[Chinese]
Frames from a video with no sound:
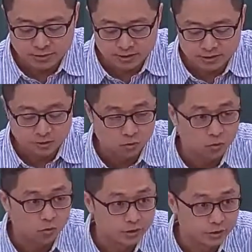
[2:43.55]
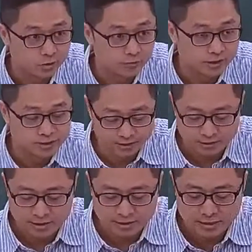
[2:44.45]
它会变成五位数，变
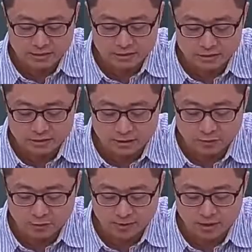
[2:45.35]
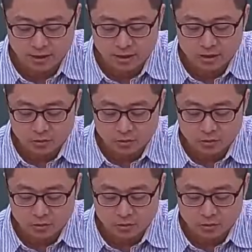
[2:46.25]
成你现在现在是十进位嘛？